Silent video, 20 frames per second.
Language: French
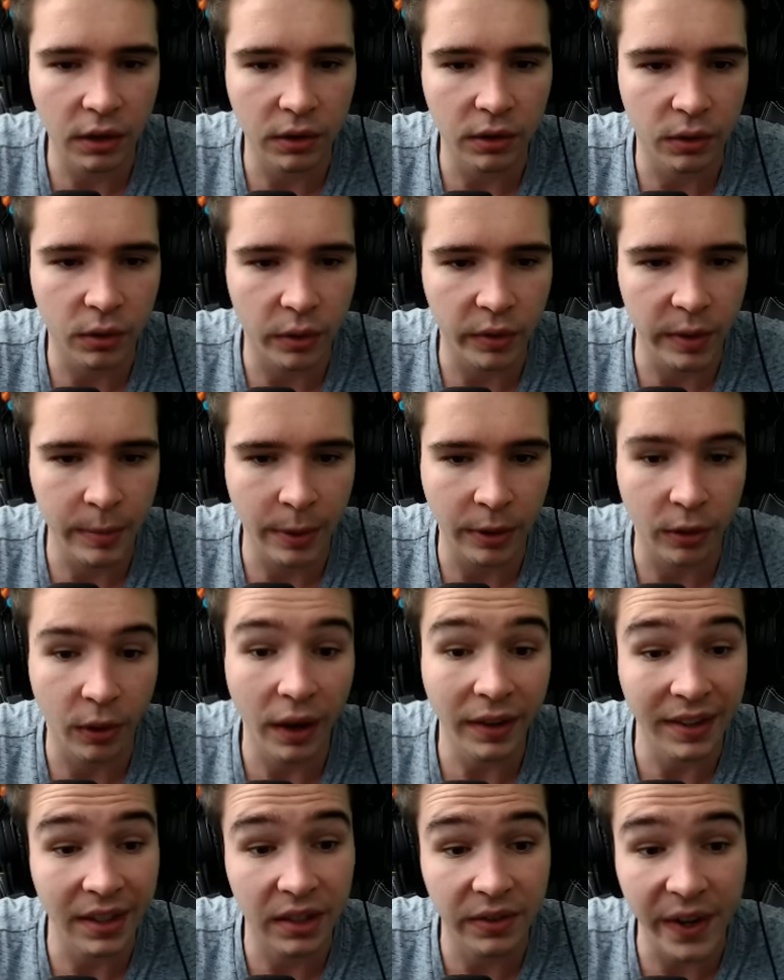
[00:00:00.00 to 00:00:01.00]
donc on sait pas trop. Ah,
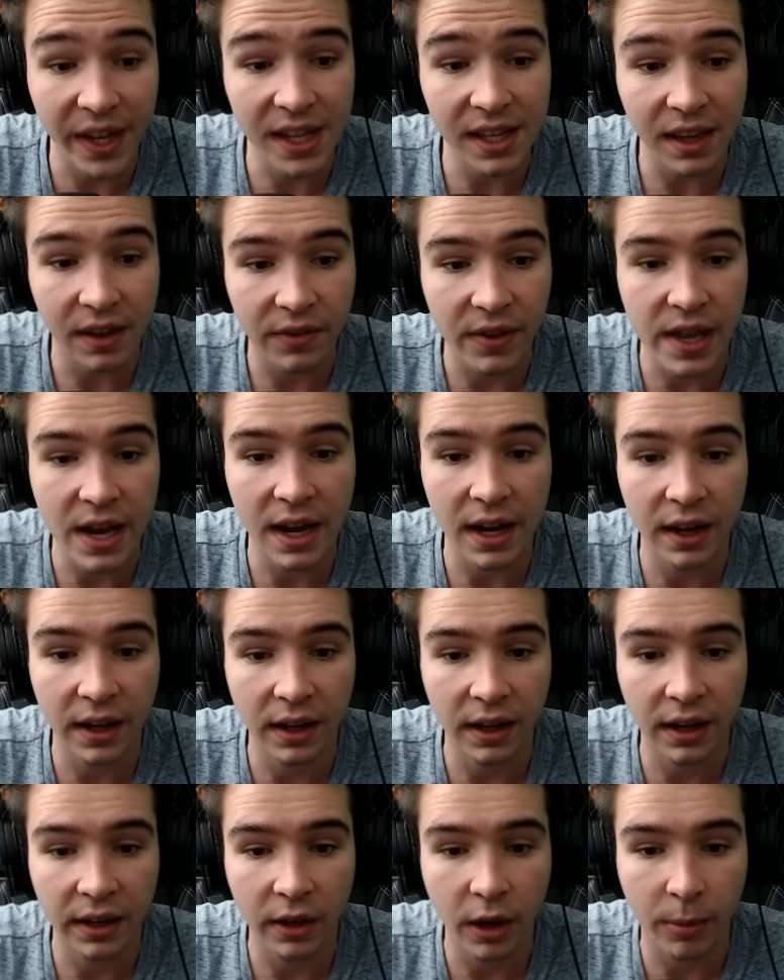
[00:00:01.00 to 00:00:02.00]
c'est Sven qui a fini
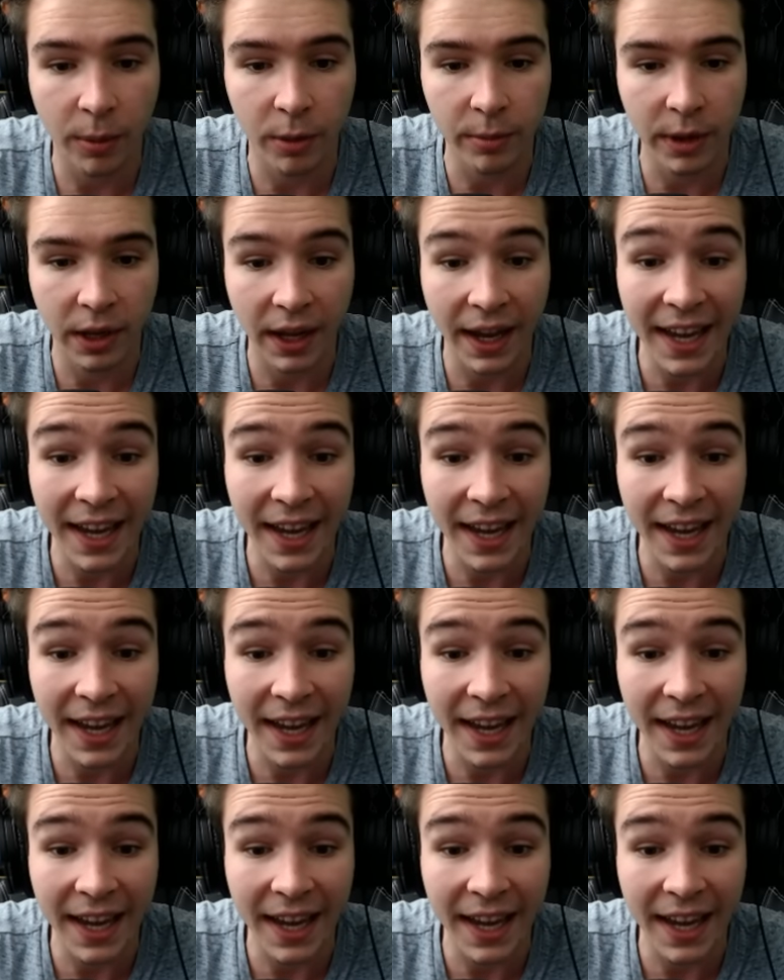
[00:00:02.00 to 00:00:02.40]
l'adder premier.